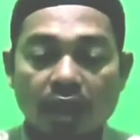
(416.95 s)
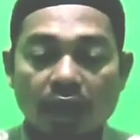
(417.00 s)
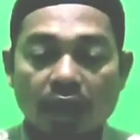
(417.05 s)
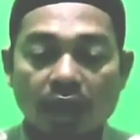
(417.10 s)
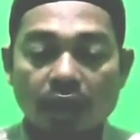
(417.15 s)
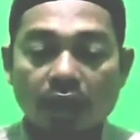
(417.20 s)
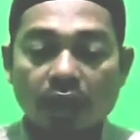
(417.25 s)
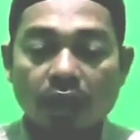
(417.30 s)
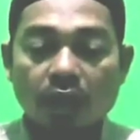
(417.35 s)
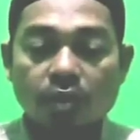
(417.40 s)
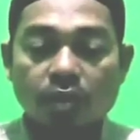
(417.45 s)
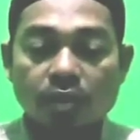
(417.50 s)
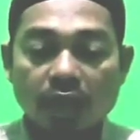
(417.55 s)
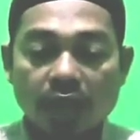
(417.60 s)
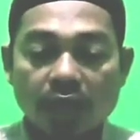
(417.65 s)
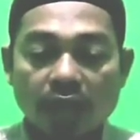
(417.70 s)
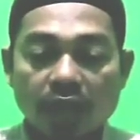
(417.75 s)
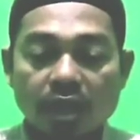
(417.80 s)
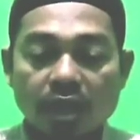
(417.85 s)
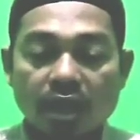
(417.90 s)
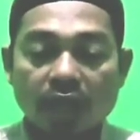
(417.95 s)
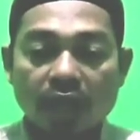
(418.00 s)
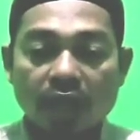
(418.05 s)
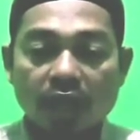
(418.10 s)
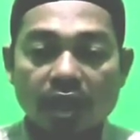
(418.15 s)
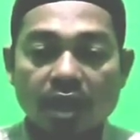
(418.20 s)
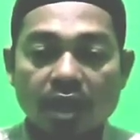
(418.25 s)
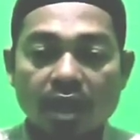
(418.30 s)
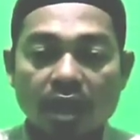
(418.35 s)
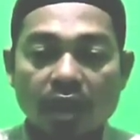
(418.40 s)
Allahu la
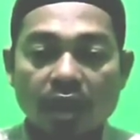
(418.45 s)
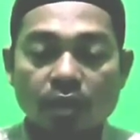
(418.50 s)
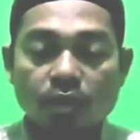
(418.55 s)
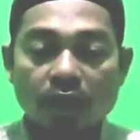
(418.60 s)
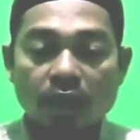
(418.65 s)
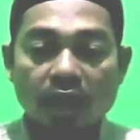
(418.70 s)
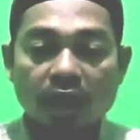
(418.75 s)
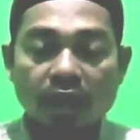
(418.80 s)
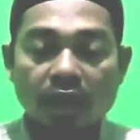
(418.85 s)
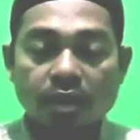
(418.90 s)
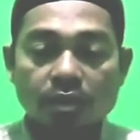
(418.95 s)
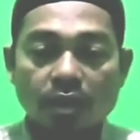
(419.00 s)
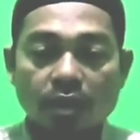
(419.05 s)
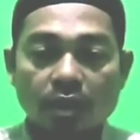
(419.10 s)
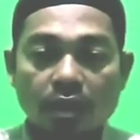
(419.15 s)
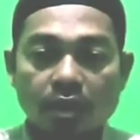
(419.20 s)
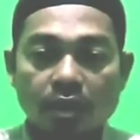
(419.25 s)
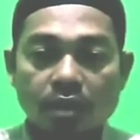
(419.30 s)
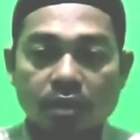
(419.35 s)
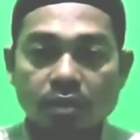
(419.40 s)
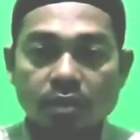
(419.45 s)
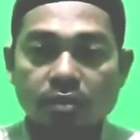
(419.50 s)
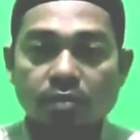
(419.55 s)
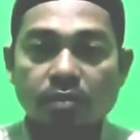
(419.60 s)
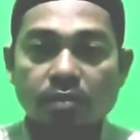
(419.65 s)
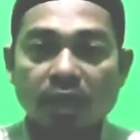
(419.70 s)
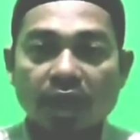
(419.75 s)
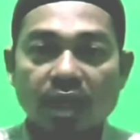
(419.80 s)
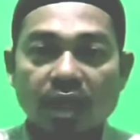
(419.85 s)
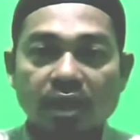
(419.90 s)
ilaha illa huwal hayyul qayyum
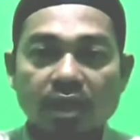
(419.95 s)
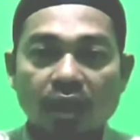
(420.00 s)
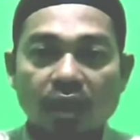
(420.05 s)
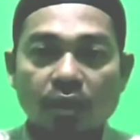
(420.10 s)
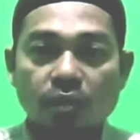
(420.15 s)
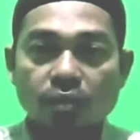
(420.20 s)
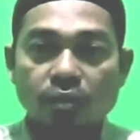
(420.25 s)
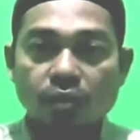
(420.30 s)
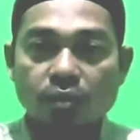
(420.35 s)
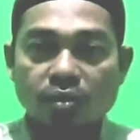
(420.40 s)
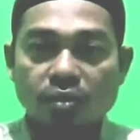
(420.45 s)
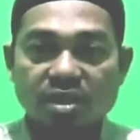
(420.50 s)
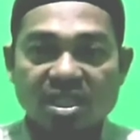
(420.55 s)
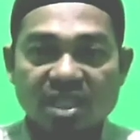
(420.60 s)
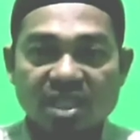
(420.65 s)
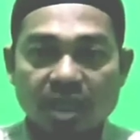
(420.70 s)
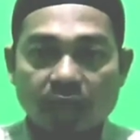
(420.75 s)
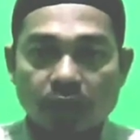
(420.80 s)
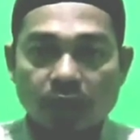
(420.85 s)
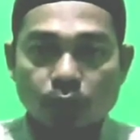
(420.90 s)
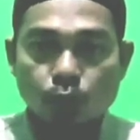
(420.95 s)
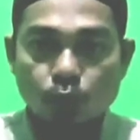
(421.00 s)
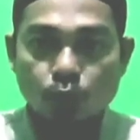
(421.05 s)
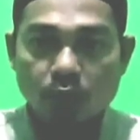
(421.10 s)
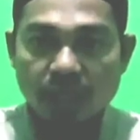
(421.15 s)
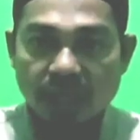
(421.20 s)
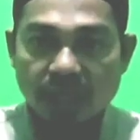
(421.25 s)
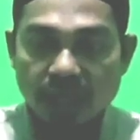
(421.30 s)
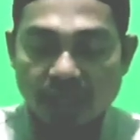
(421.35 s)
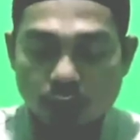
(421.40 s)
la takhuduhu sinatu
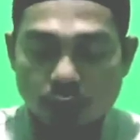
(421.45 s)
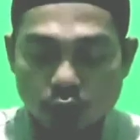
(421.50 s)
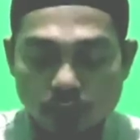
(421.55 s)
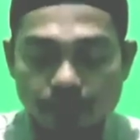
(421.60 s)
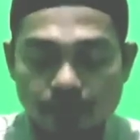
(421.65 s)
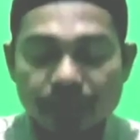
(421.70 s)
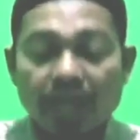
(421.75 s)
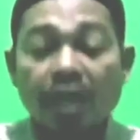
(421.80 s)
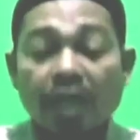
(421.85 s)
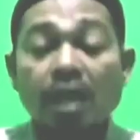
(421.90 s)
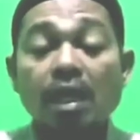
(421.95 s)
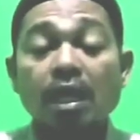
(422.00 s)
wala naum